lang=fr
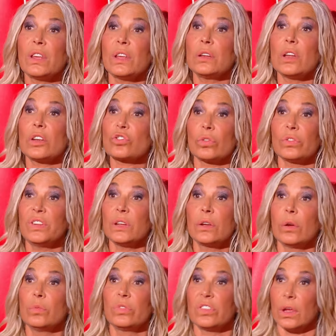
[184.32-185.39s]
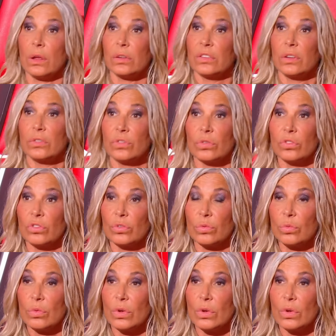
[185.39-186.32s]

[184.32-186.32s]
qui l'a chantée comme ça, cette chanson.